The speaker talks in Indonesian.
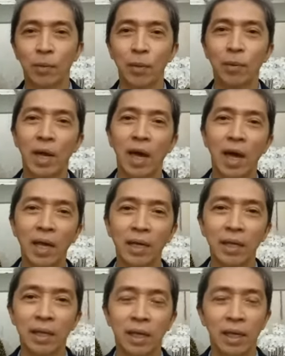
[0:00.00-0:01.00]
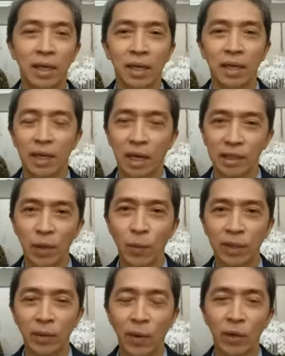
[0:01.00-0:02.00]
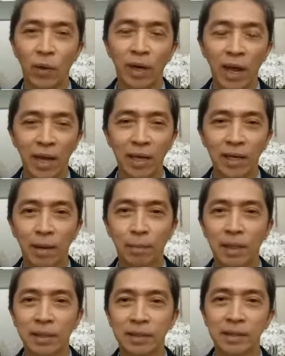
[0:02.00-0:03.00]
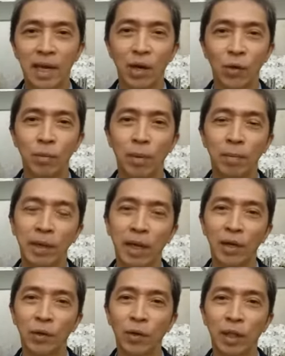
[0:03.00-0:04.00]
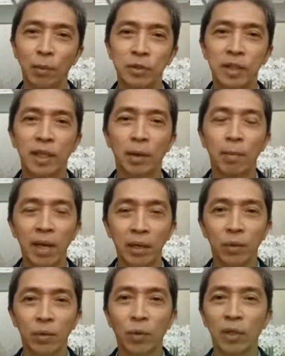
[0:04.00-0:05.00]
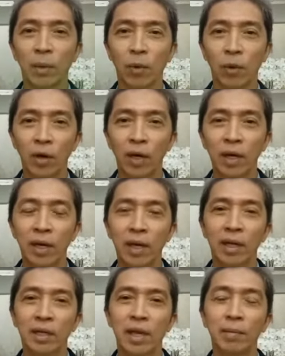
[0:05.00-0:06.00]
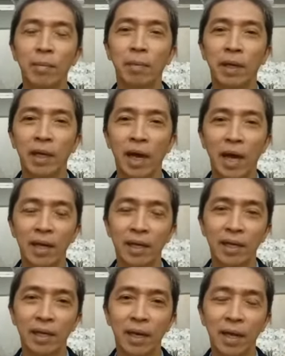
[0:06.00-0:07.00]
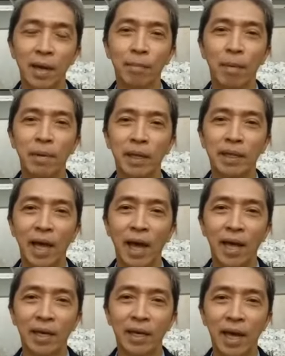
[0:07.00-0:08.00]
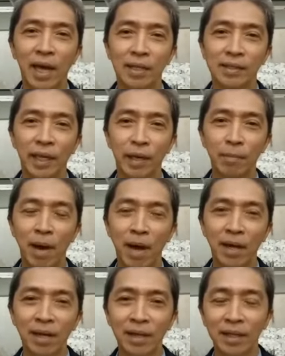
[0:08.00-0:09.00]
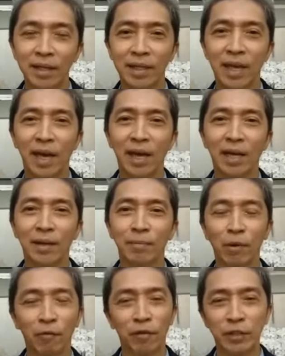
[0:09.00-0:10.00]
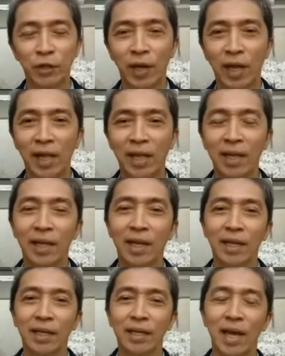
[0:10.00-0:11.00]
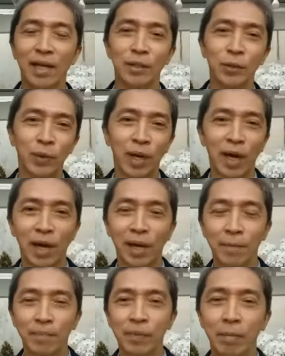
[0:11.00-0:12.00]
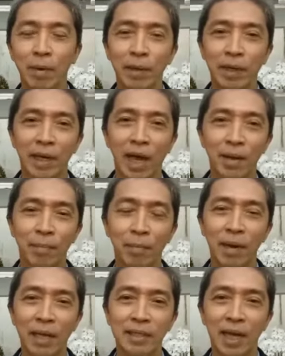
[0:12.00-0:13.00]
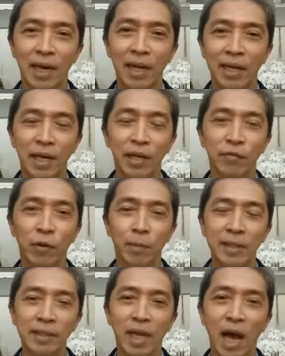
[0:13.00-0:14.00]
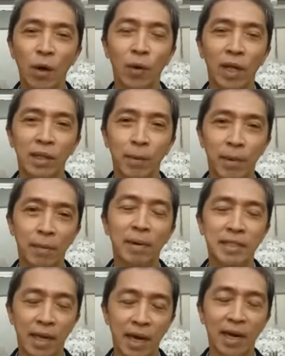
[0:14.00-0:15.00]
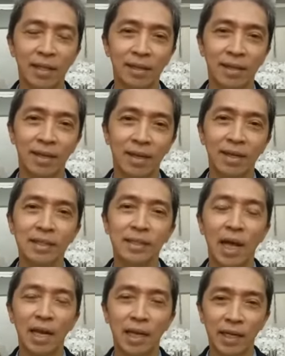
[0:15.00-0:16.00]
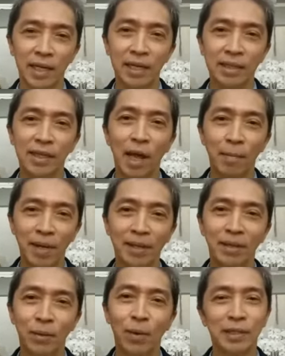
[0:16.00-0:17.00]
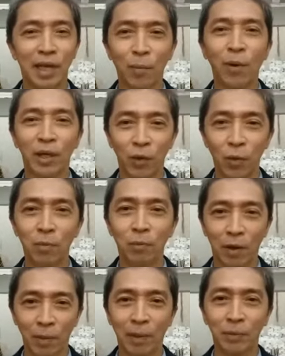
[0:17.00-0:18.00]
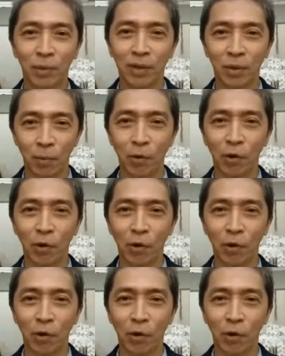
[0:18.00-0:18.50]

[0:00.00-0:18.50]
Mudah-mudahan Ikatan Wartawan Online dapat selalu memberikan kontribusi terbaik untuk Kota Bogor dan memberikan pemberitaan yang seimbang, yang profesional, dan juga memberikan pembelajaran dan informasi yang akurat kepada masyarakat. Sekali lagi, selamat Assalamualaikum warahmatullahi